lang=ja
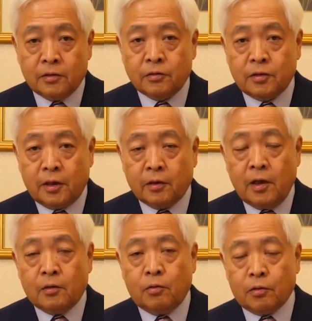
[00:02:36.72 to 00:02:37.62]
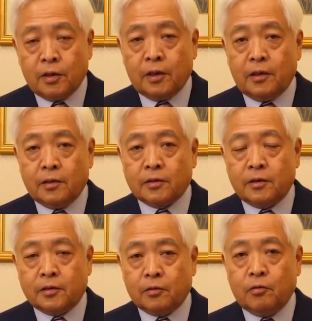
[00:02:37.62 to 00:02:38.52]
そしてこれだけです
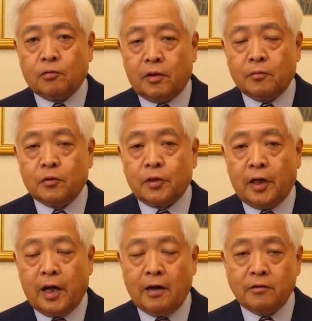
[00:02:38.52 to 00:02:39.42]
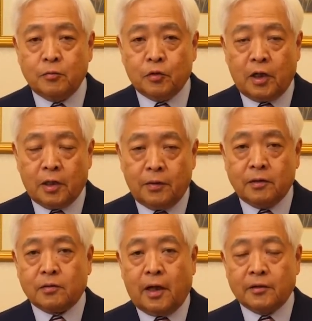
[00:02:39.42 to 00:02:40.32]
ねコロナの問題があるにもかかわ
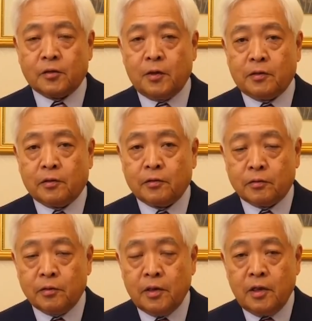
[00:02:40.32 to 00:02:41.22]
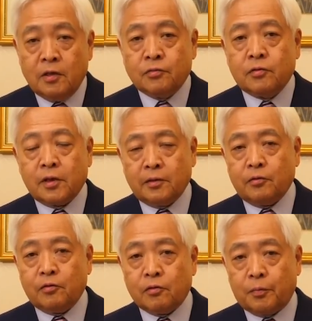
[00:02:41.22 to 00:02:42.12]
らず集まってくる副大
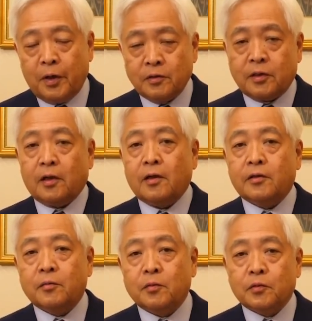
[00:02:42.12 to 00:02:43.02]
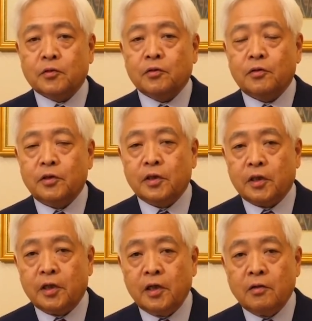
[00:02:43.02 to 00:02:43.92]
統領のペンスさんが言ってもものすごい人
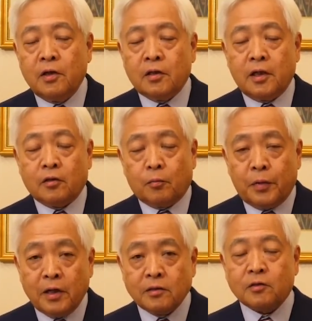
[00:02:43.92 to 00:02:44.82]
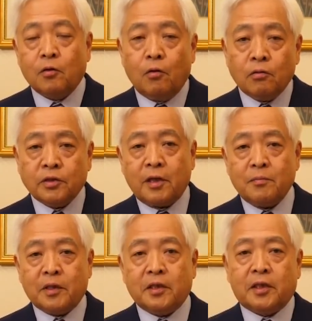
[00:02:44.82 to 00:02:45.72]
気なんとペンスの奥さ
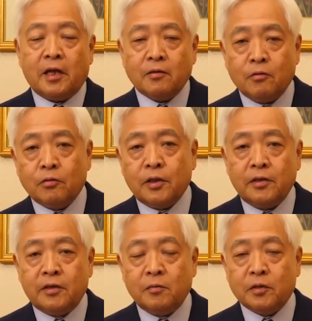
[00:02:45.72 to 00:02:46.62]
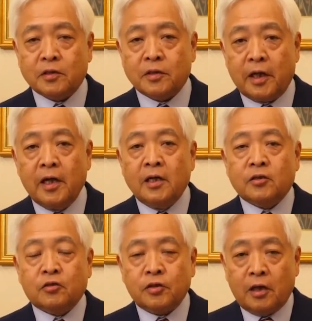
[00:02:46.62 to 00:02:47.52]
んまで単独で行ってもですね
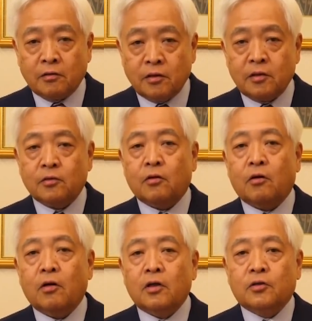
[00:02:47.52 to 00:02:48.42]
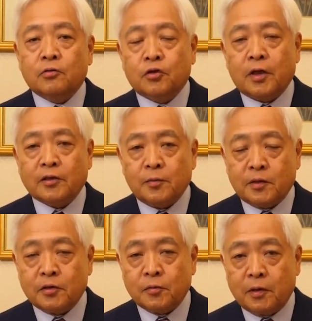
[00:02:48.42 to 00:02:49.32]
数百人の聴衆が集
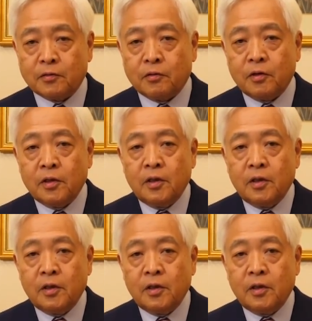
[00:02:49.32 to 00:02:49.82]
まってしまうと。